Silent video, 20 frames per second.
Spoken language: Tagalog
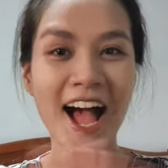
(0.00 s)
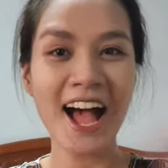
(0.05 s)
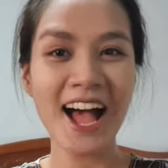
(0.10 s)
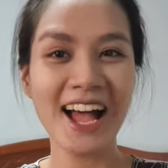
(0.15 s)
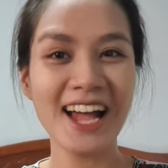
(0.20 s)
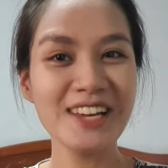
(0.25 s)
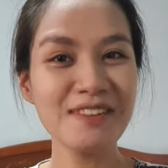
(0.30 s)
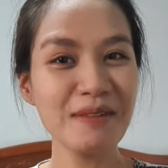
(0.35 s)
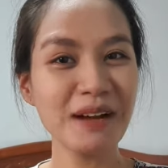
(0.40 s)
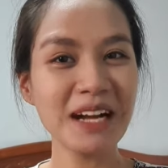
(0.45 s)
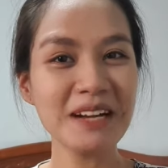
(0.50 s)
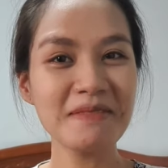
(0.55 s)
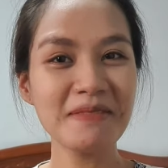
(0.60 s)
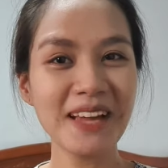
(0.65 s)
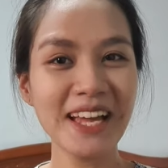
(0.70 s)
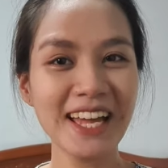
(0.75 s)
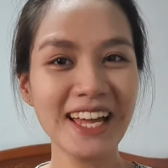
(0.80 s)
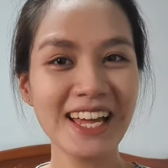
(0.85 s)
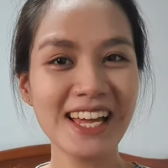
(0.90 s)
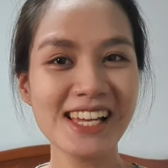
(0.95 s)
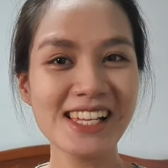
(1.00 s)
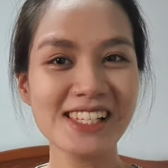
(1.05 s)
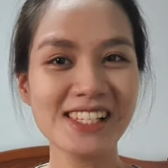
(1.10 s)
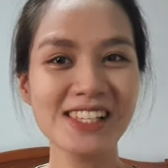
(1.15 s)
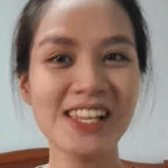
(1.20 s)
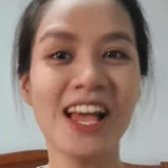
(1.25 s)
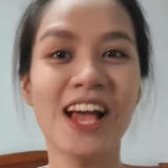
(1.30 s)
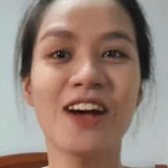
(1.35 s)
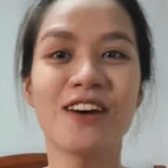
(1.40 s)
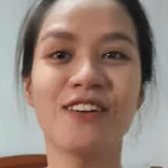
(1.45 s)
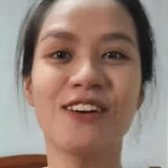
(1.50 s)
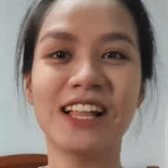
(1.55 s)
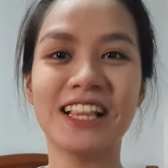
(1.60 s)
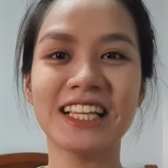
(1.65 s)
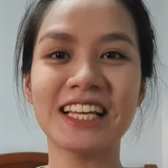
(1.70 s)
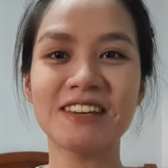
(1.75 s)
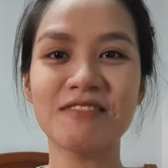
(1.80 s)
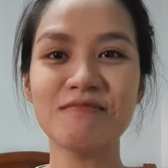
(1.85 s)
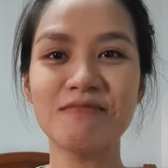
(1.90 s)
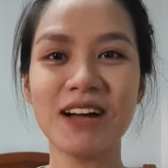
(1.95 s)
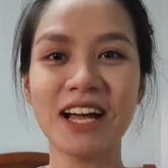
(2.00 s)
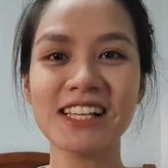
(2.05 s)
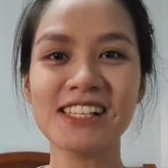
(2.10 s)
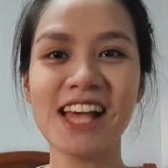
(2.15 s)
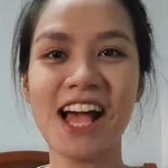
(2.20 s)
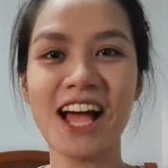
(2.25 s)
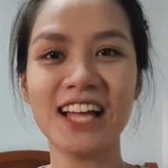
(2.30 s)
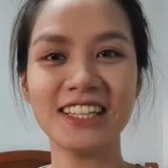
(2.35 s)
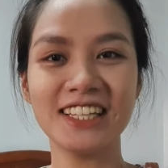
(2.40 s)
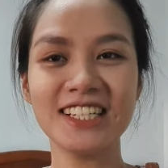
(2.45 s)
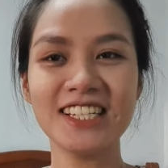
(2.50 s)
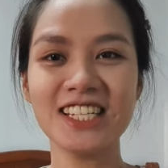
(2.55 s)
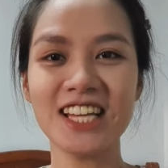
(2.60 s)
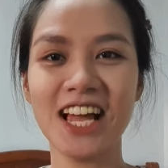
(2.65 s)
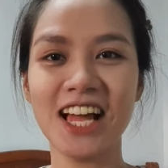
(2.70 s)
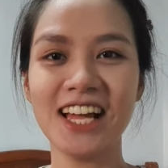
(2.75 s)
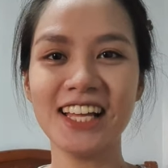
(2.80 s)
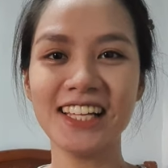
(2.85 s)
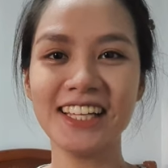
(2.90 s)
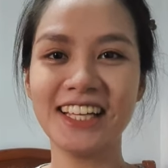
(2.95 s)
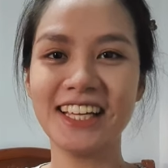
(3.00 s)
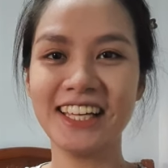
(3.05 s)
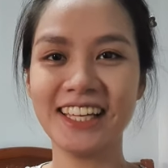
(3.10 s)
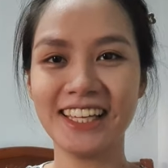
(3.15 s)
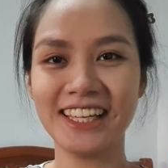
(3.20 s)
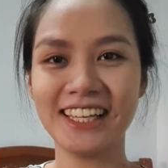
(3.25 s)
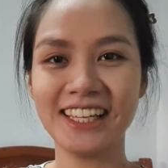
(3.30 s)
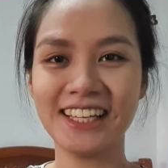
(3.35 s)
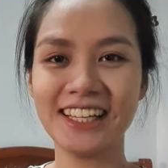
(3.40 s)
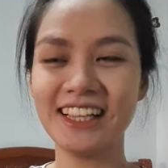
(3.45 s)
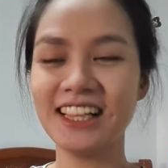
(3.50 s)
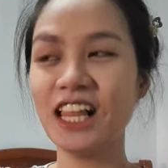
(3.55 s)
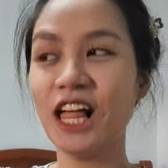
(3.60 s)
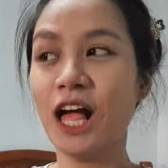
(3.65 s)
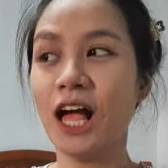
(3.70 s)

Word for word: Hi mga best! Welcome back sa ating channel!